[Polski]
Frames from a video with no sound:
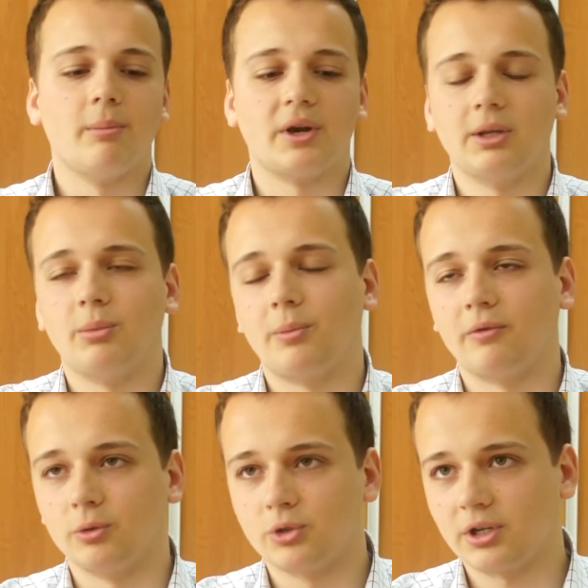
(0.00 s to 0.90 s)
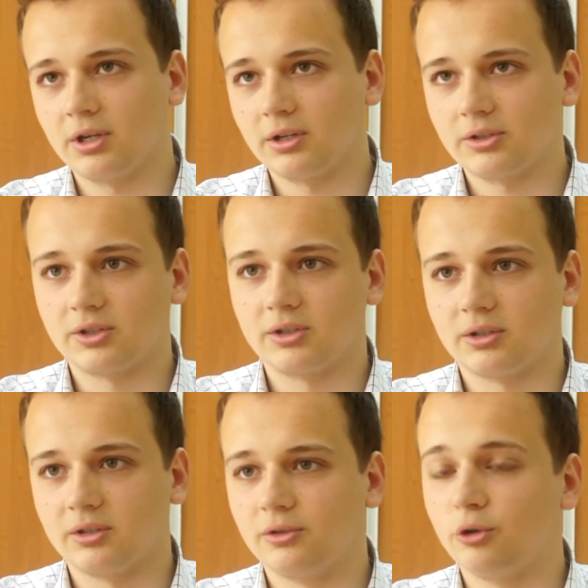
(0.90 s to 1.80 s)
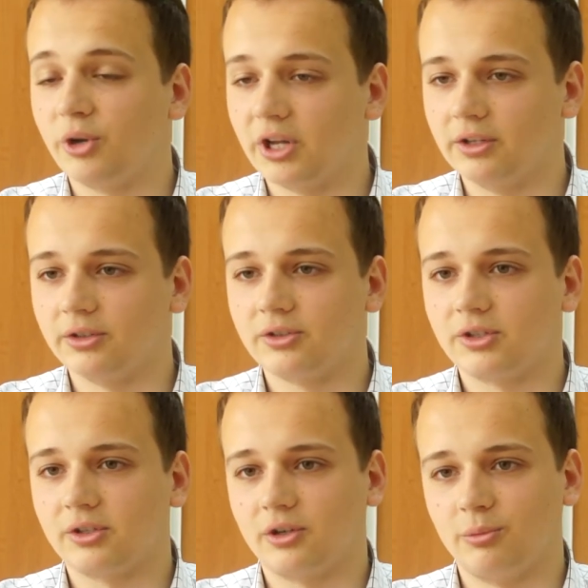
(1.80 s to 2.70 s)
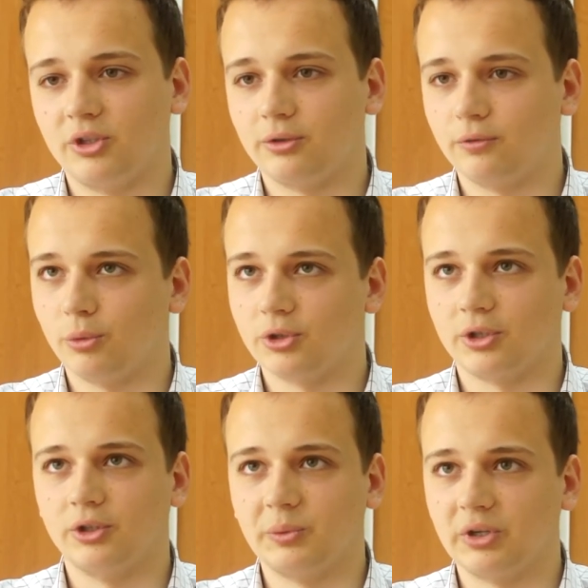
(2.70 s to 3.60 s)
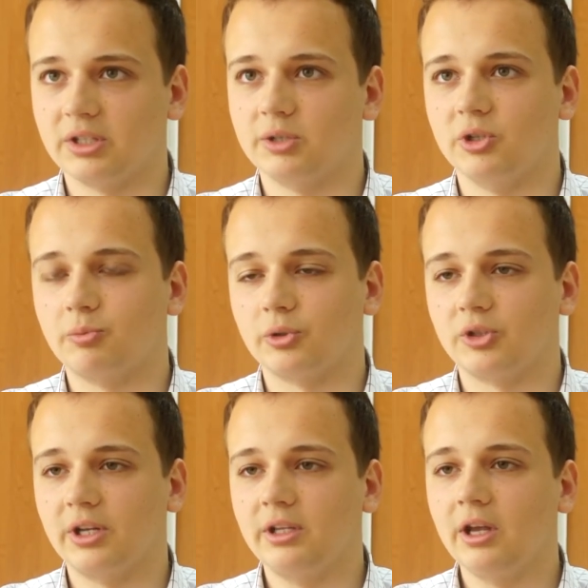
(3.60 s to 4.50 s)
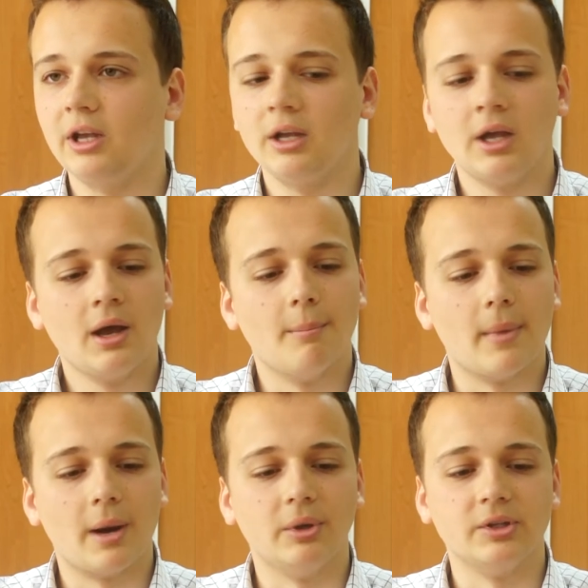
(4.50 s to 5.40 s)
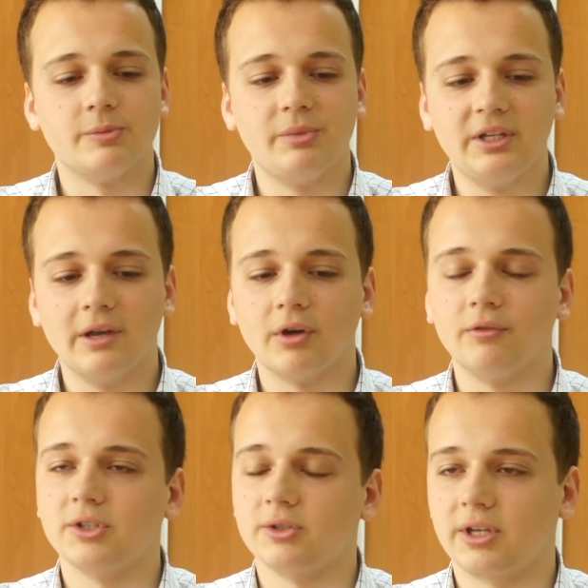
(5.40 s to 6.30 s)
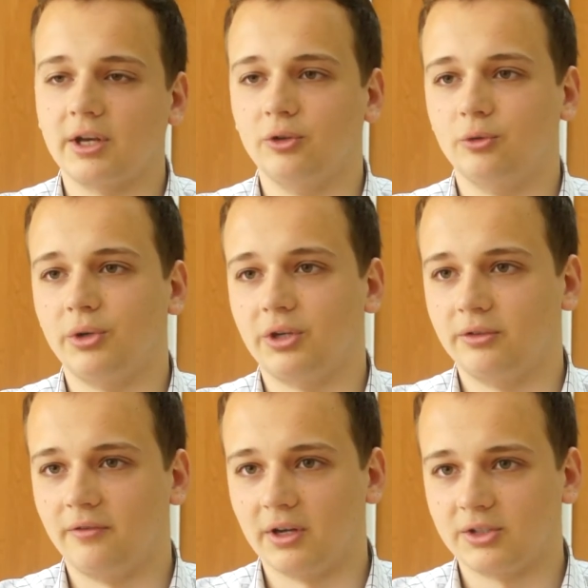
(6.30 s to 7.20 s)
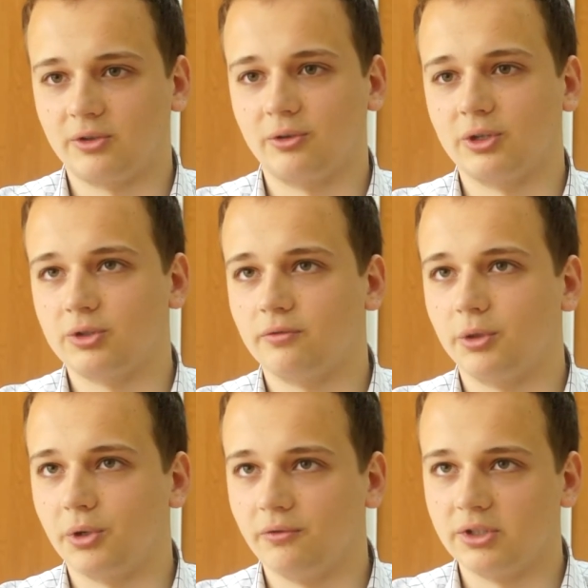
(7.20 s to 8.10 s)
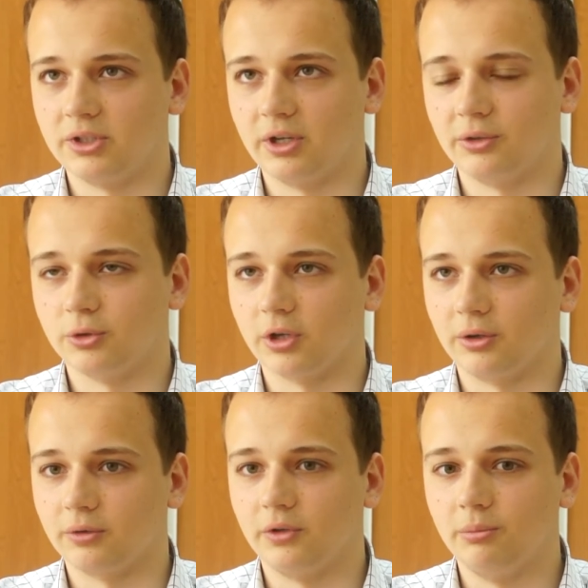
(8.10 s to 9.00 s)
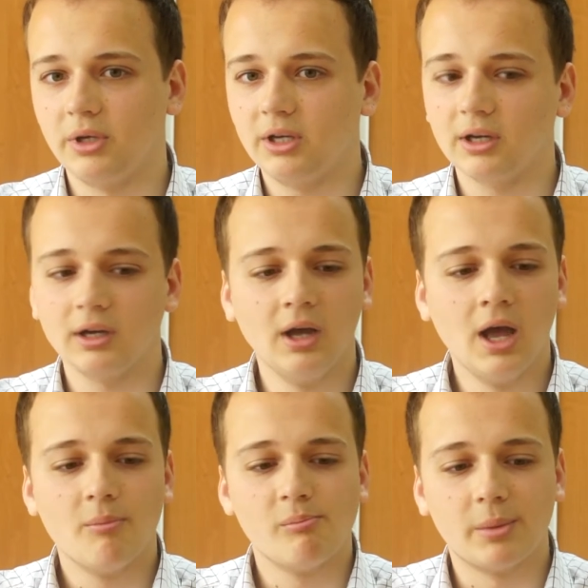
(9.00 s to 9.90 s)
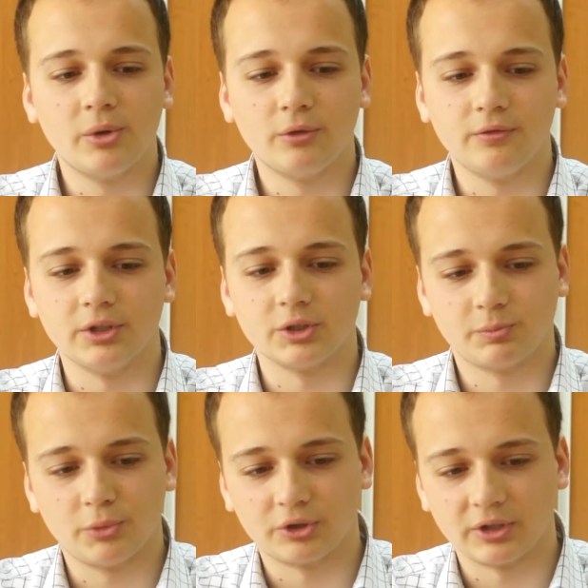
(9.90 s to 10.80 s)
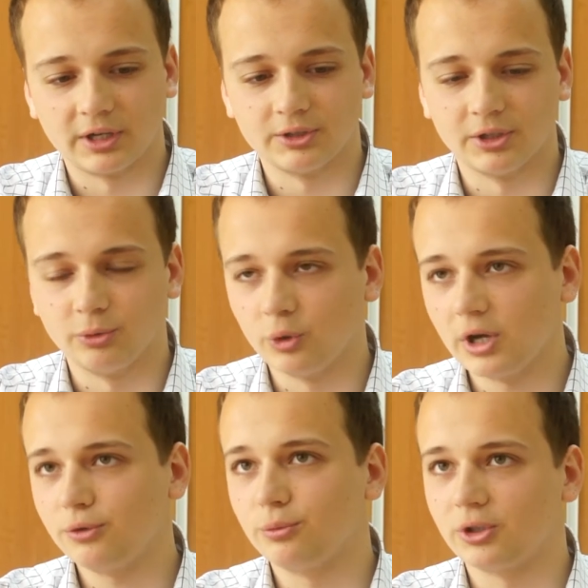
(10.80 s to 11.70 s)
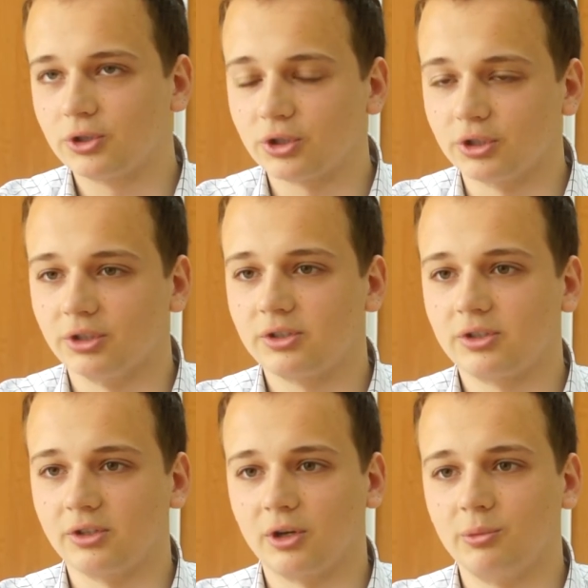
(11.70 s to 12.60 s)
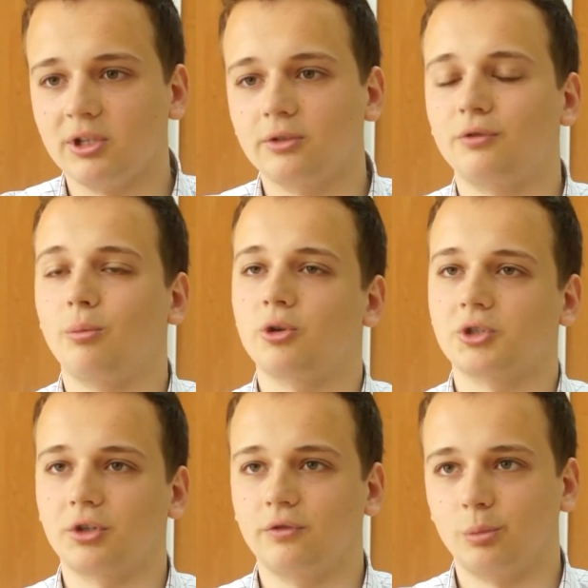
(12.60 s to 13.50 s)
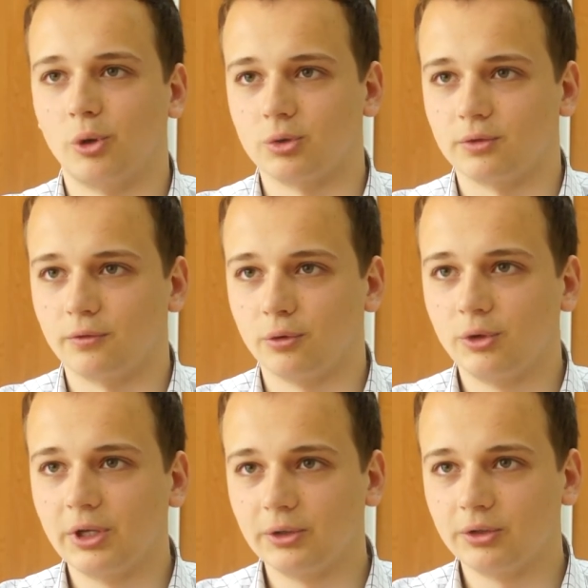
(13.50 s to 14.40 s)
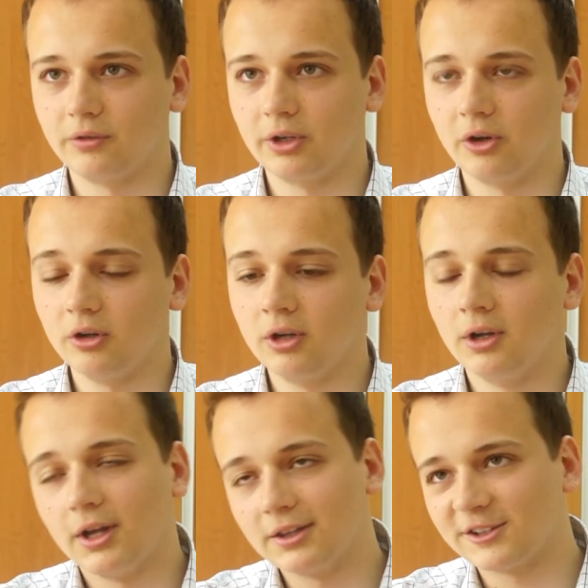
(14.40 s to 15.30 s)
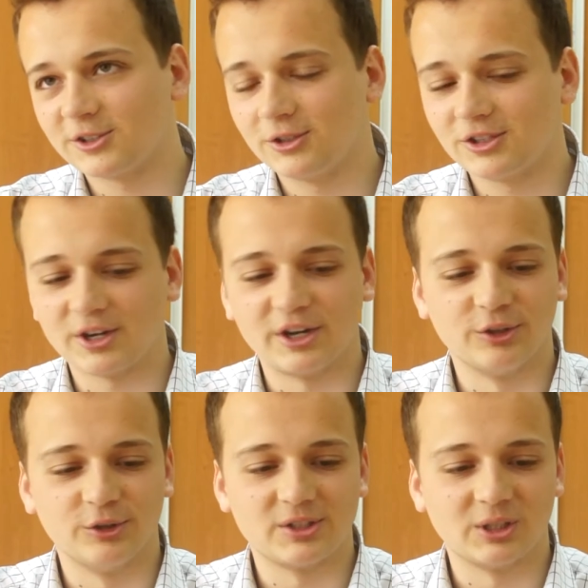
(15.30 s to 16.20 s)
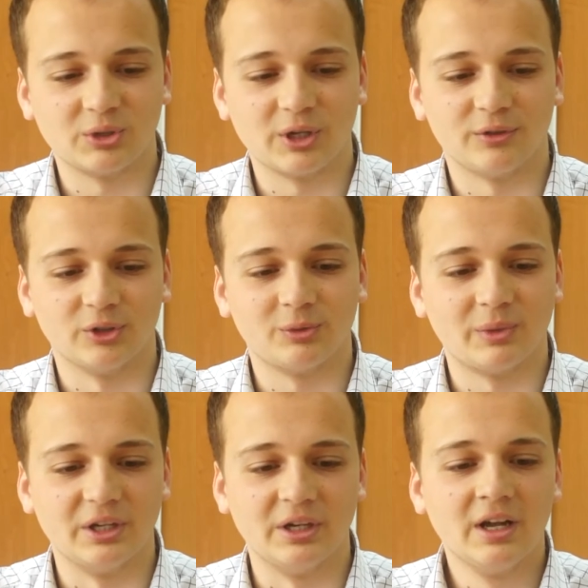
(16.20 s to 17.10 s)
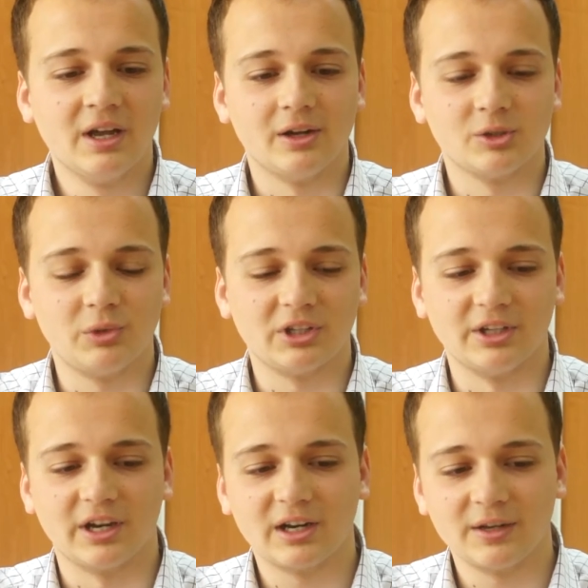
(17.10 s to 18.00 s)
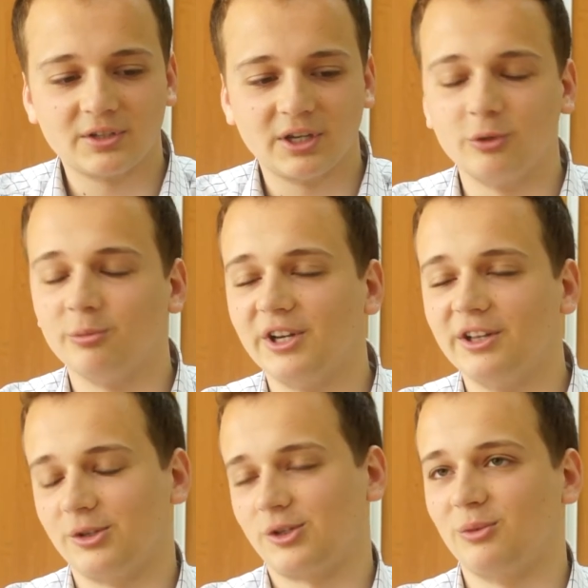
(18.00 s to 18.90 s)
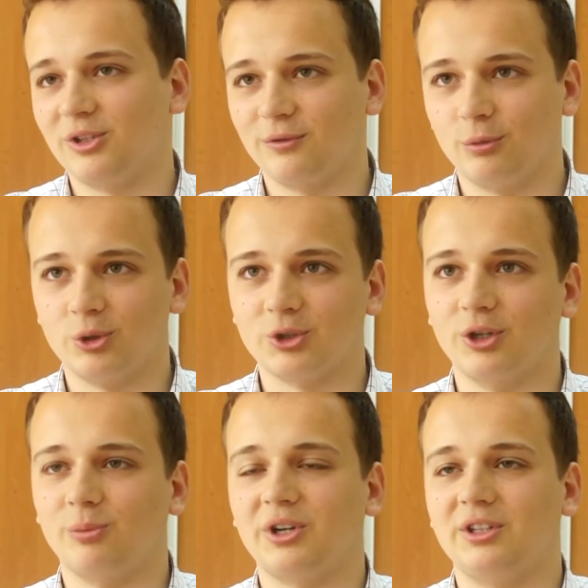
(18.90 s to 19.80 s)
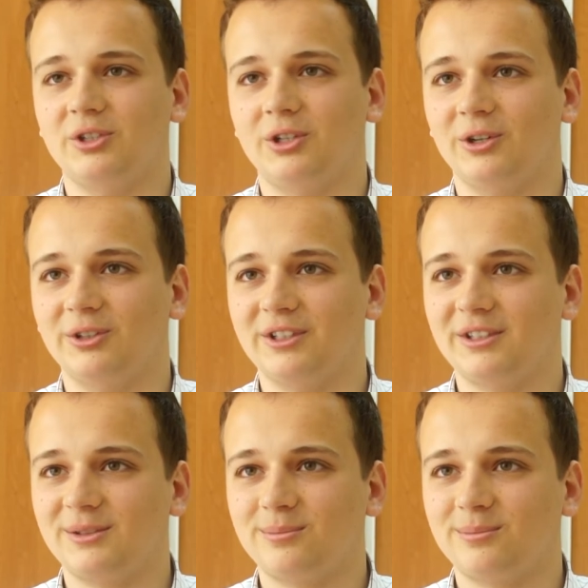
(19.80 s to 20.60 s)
Barnabę Pawełczaka, z, numer jeden z Komitetu Wyborczego Demokracji Bezpośredniej, mamy Zbigniewa Wysockiego numer 2 z Kongresu Nowej Prawicy Janusza Korwin-Mikke. Mamy również Piotra Dziadula numer 3 z Komitetu Wyborczego Wyborców Ruchu Narodowego, a także dzisiaj rano dostałem telefon od pani Elżbiety Jachlewskiej numer 1 z Komitetu Wyborczego Partii Zielonych.